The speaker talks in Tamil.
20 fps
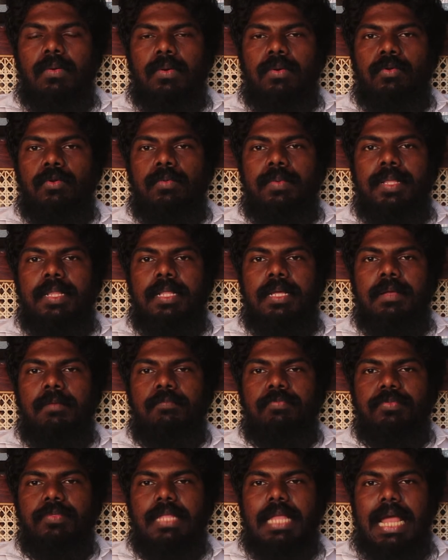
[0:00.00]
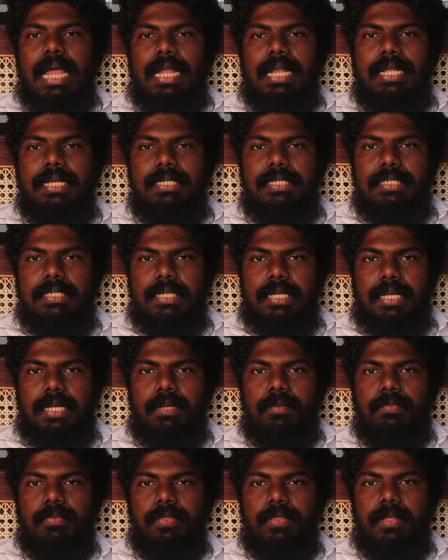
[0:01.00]
ஒருவித
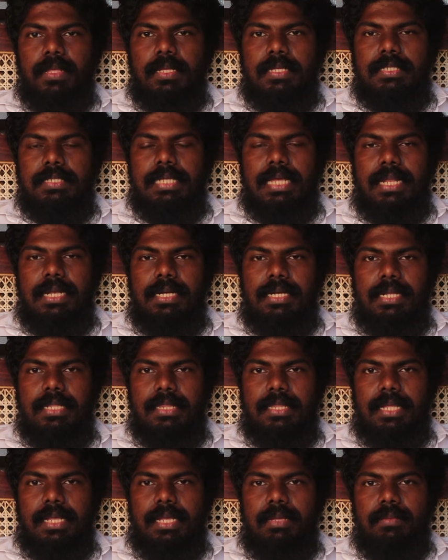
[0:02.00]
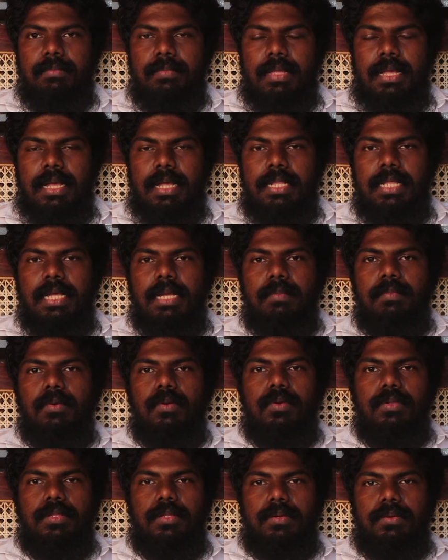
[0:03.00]
அலைச்சலையும் சலனத்தையும் அதிகம்
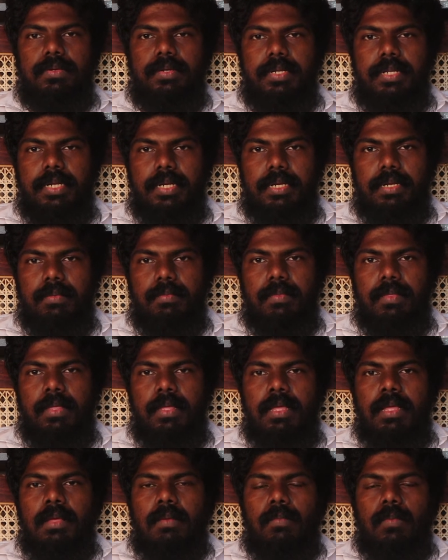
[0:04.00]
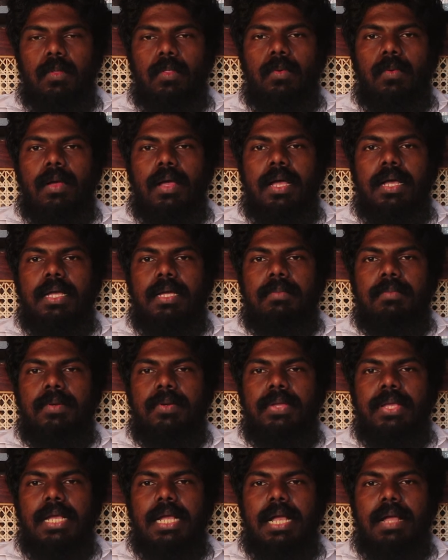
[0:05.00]
கொடுத்து கொண்டிருக்கும் பொதுவாக
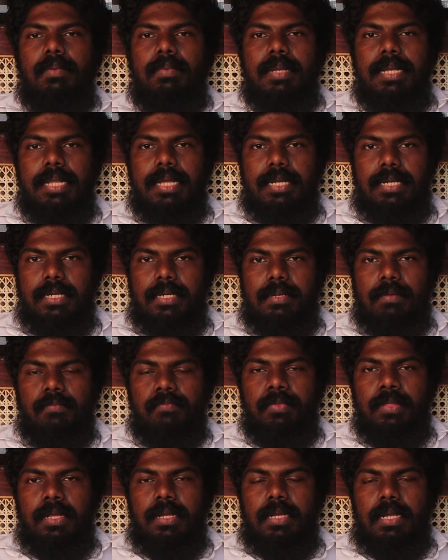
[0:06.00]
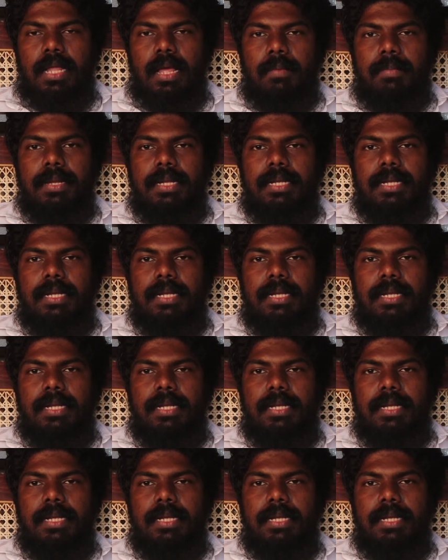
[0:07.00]
நம்முடைய கவலைகள் நாம்